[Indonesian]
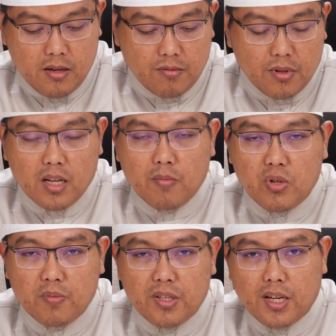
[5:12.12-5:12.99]
Allah alam
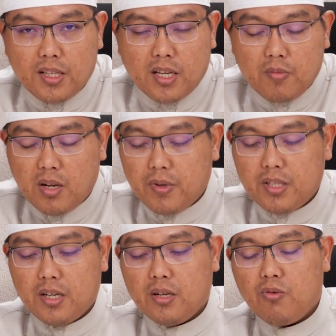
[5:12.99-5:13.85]
bisa saya katakan
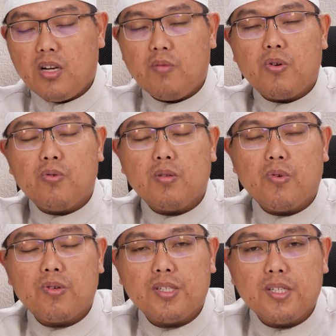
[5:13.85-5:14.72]
pendapat yang kedua yang lebih kuat
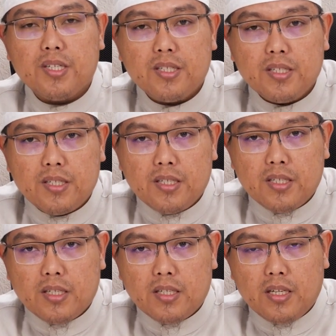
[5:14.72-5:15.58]
bahwasanya
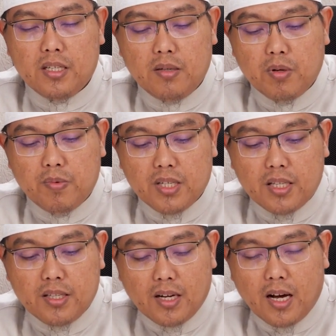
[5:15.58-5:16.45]
ini
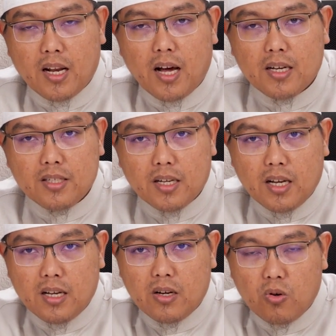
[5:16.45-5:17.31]
berbicara tentang al-haq
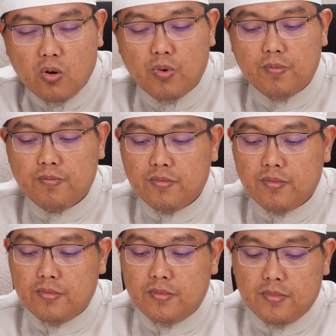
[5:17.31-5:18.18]
secara umum
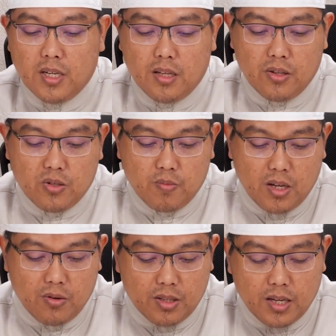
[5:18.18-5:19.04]
dan Allah
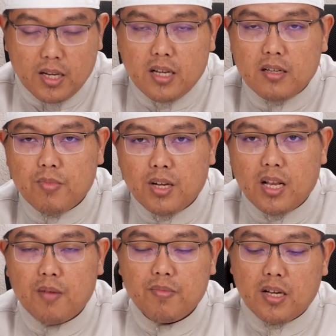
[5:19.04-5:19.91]
Subhanahu wa taala
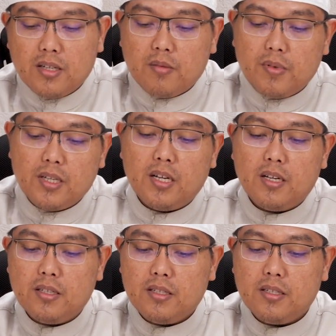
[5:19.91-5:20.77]
mengilhamkan
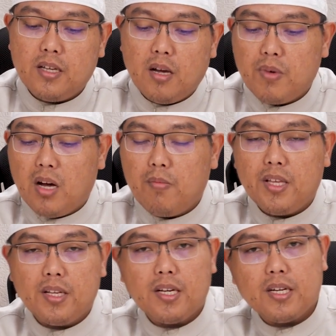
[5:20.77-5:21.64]
kepada hamba-hamba
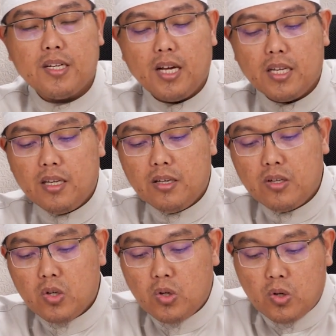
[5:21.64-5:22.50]
yang dia kehendaki
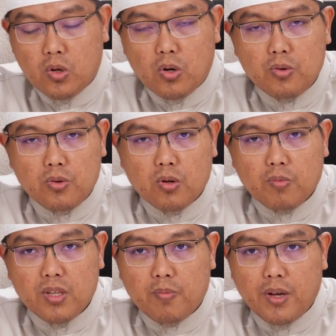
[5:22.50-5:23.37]
untuk
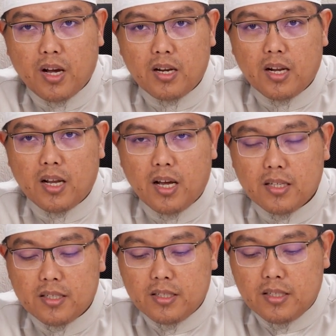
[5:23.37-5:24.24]
menyampaikan
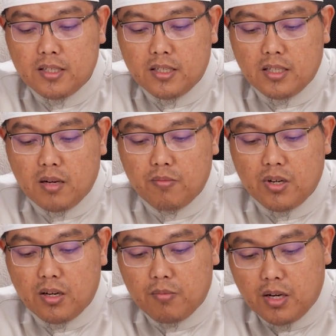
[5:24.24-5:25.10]
al-haq dan
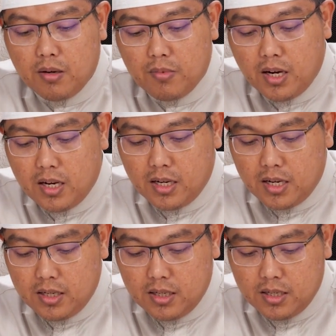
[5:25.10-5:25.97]

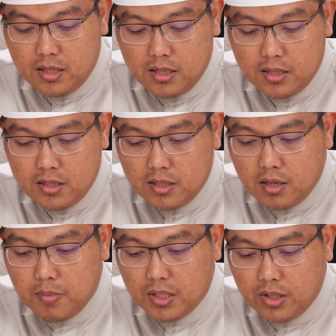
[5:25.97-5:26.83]
mengalahkan uh,
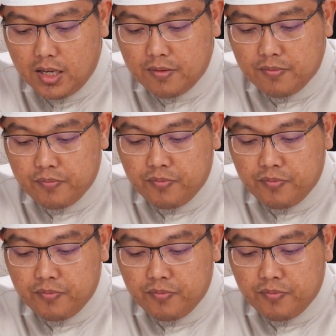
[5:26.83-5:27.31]
kebatilan.